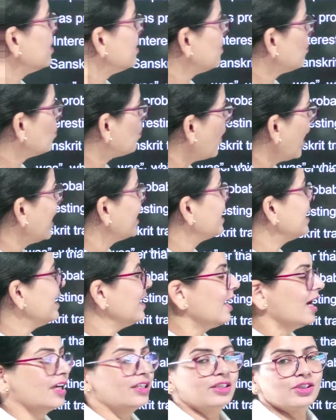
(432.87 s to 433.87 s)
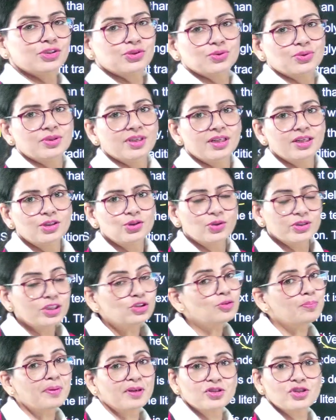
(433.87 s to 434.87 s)
वाइडली अंडरस्टूड तो ये
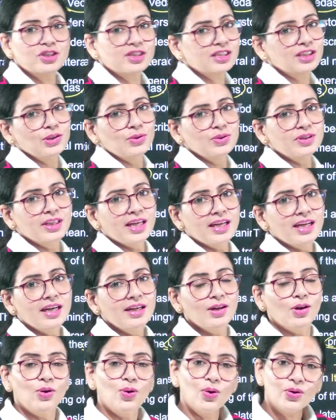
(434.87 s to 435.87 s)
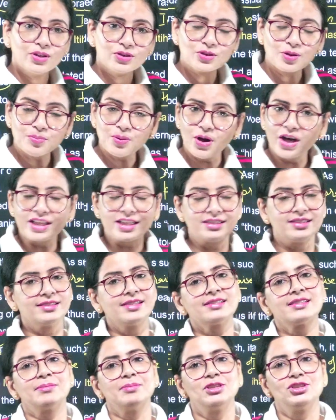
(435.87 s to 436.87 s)
जो प्रशस्ति होती है ना लोग इसको बहुत अच्छे से
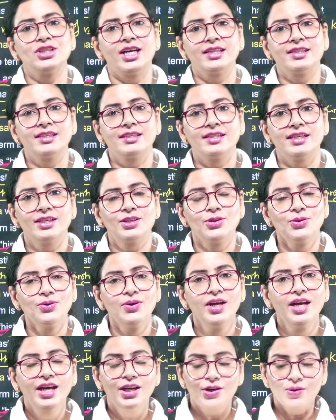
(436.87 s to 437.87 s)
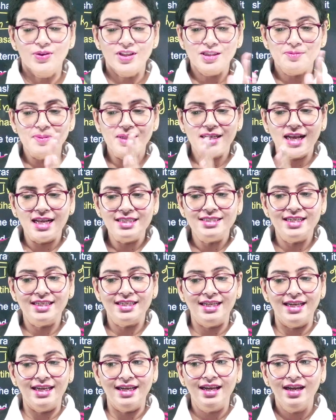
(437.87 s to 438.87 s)
समझ जाते थे क्यों क्योंकि इसमें राजा
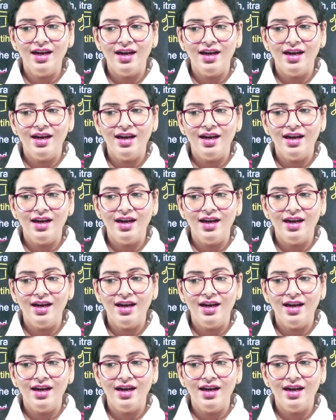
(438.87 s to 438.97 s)
के